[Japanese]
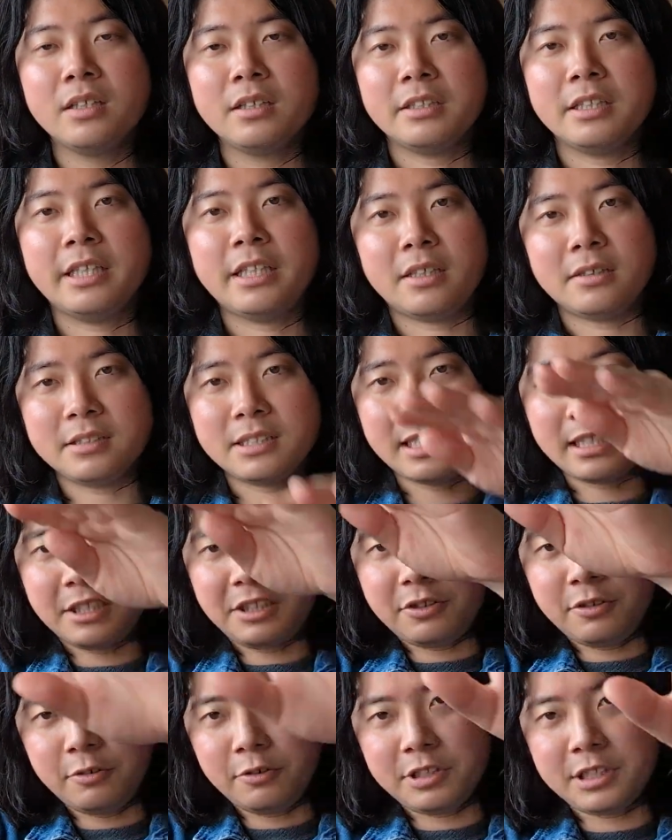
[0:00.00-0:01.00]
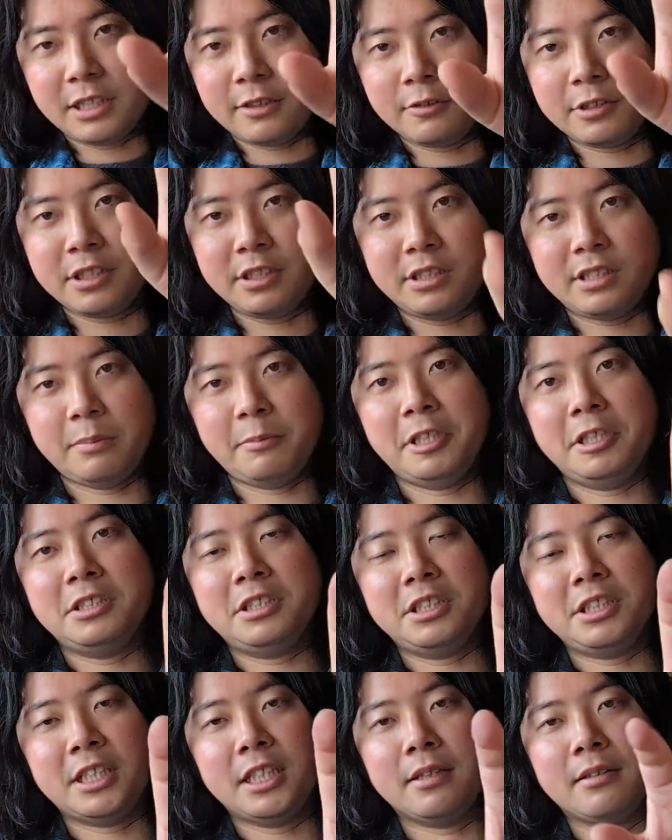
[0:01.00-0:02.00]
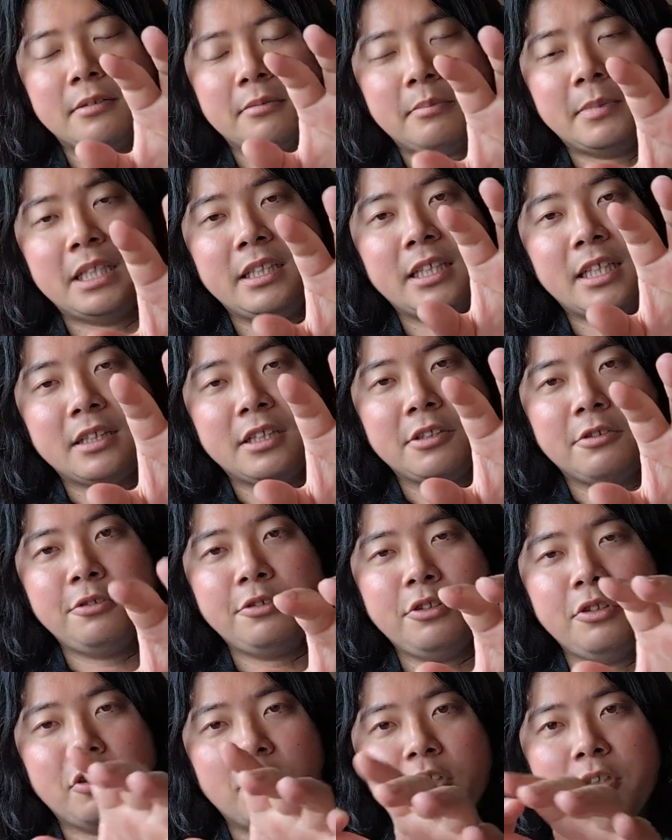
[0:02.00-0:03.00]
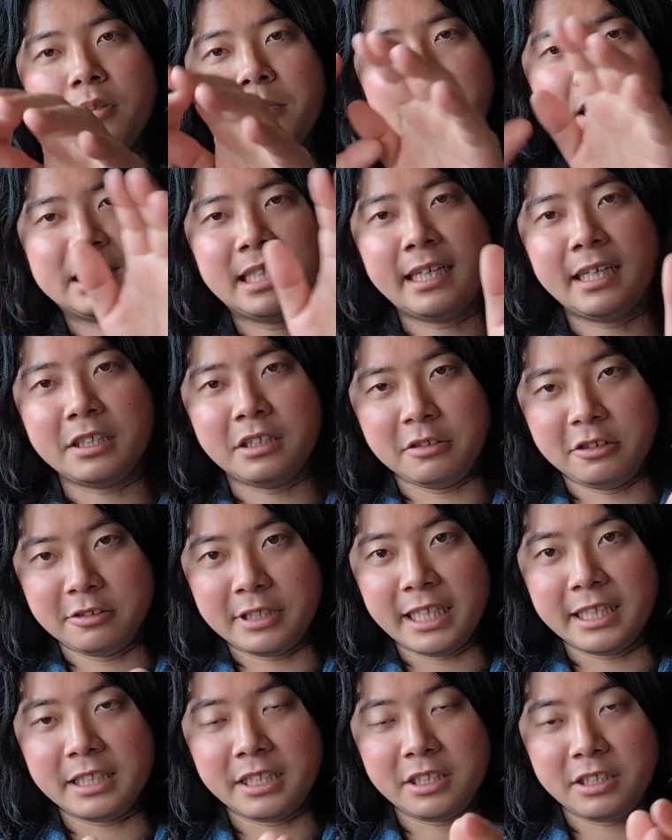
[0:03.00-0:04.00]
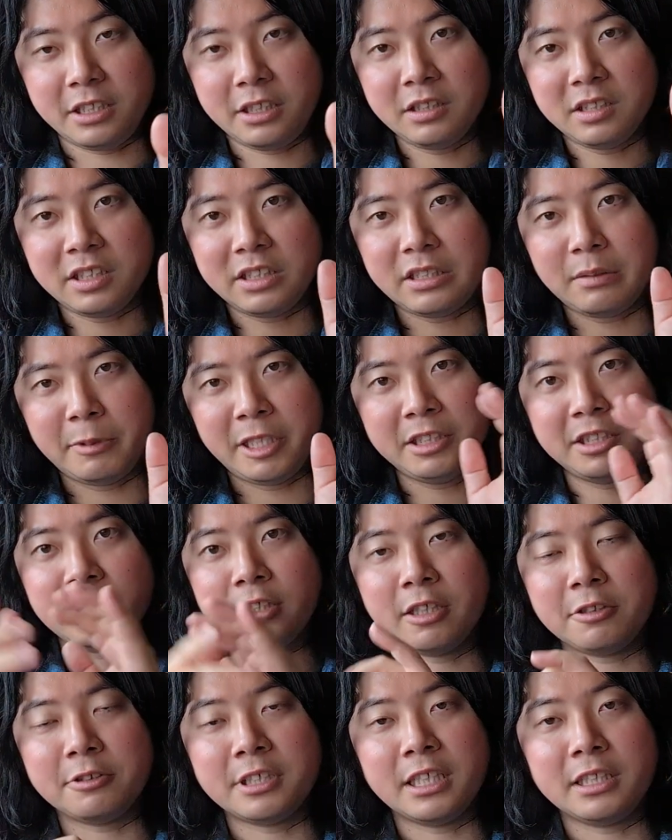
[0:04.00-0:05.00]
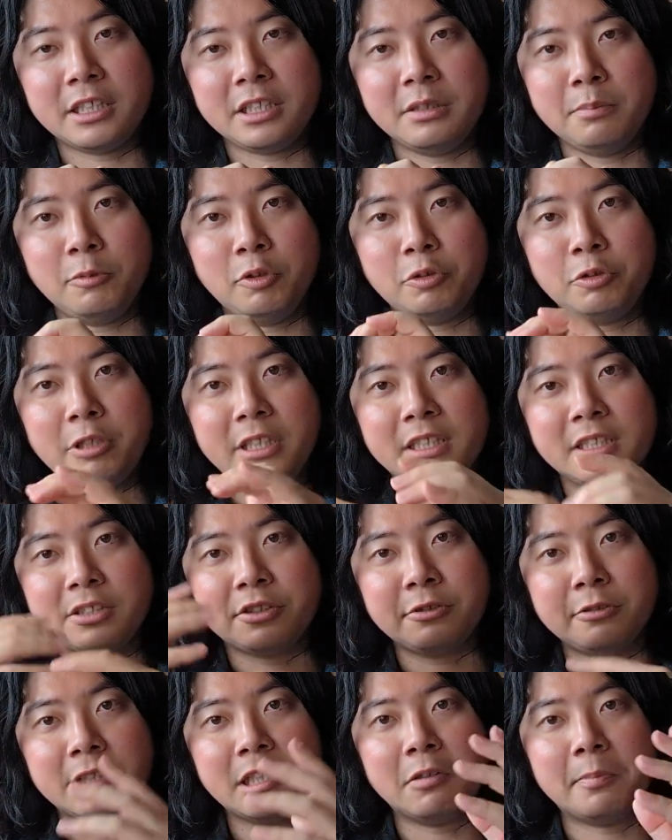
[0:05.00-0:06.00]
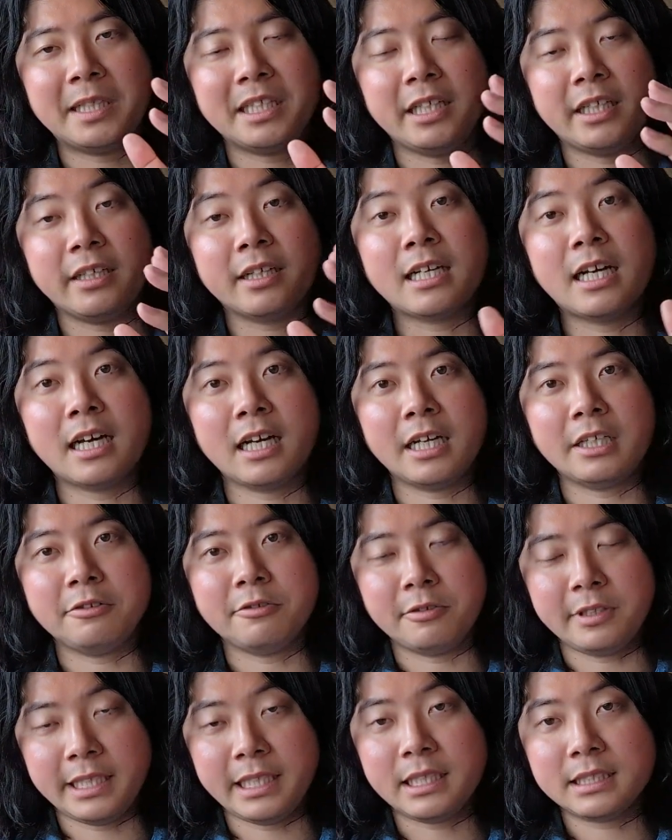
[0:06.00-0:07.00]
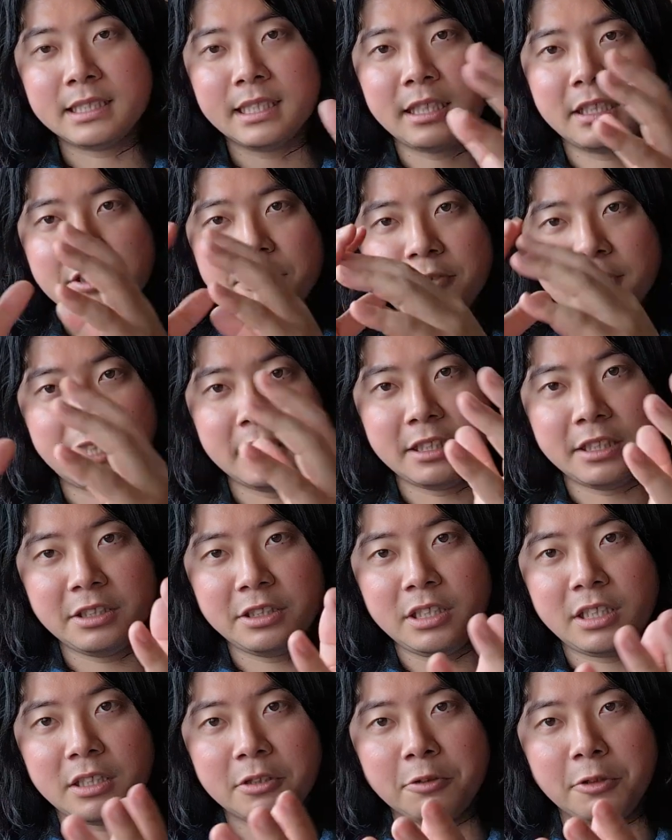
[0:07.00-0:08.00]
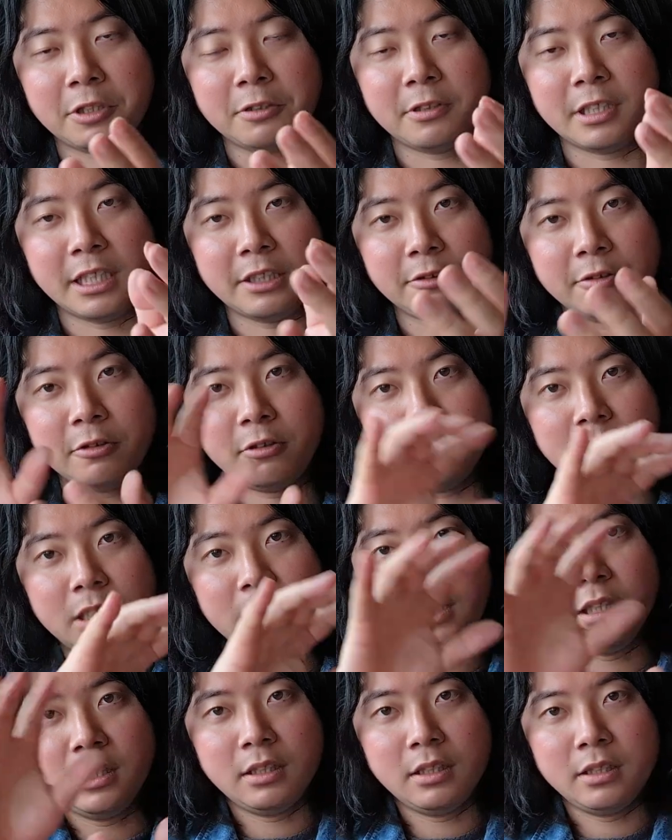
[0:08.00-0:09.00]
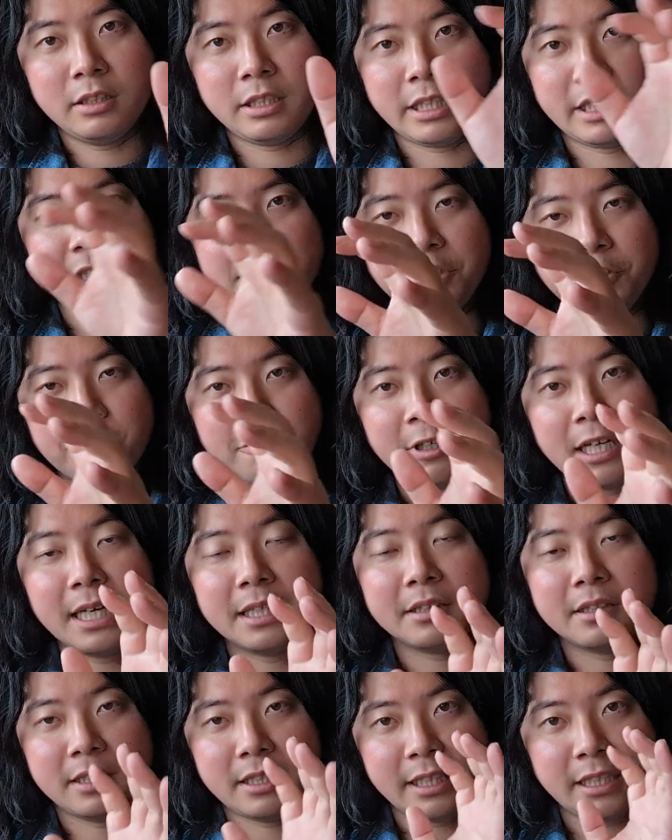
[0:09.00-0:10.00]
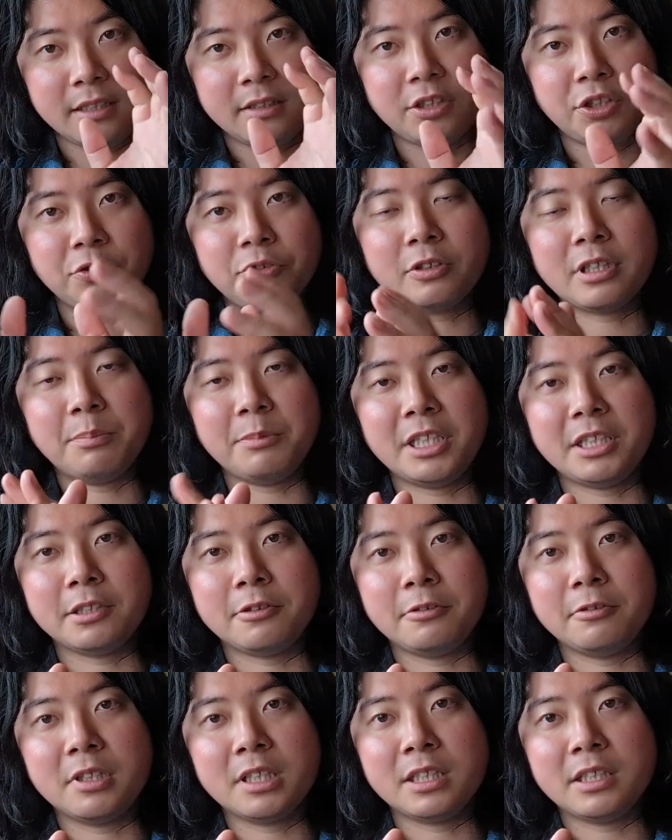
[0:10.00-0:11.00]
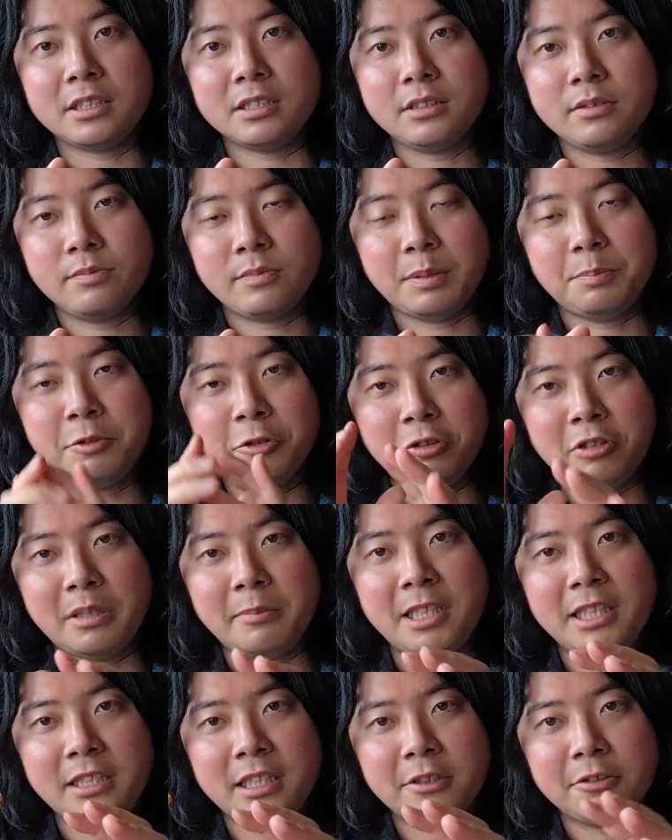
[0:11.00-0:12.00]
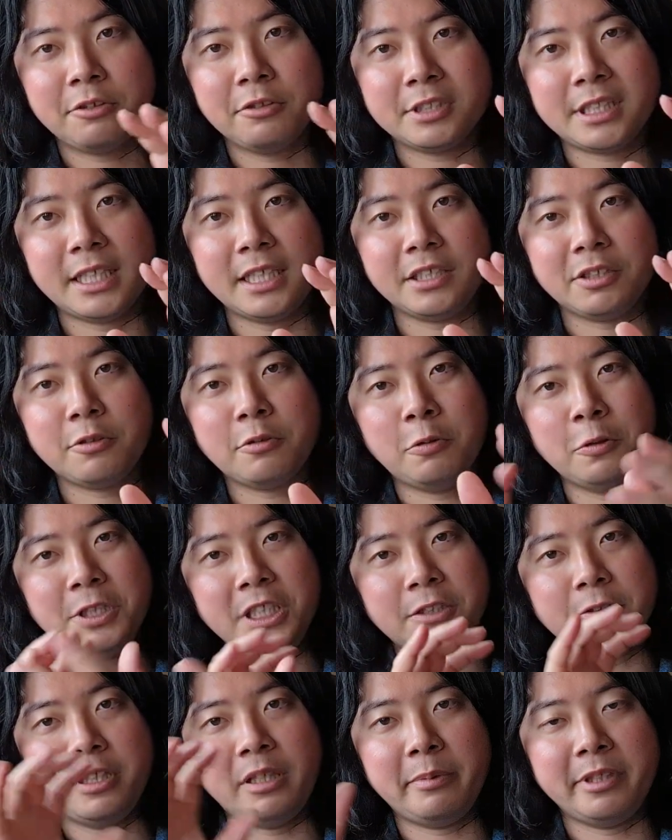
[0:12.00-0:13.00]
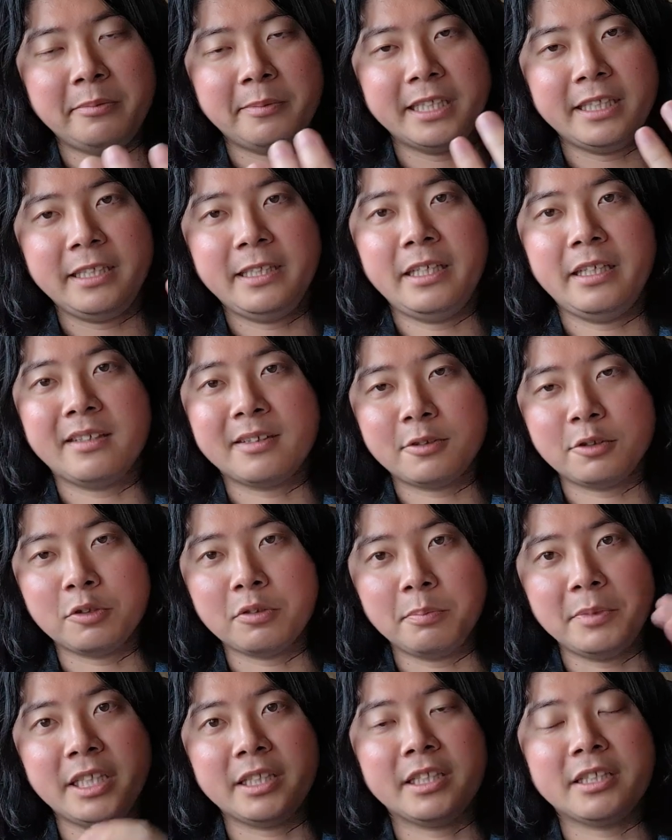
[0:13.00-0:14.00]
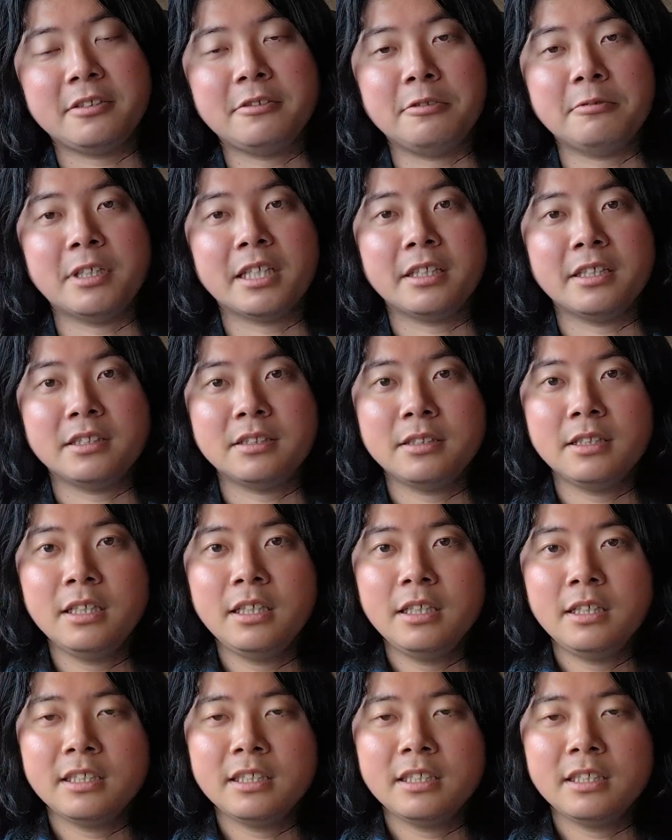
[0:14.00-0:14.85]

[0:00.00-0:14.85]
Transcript: で、さらにその下のシステムエンジニアまでなってくると、まあ、さらに具体的に、システムエンジニアは具体的にもうどうやって作るかまで考えるので、さらに具体的にどれぐらいのえ機能があってっていうのが見えてくるわけです。で、プログラマーになるとさらにコーディングレベルまででちょっと見えてくるわけです。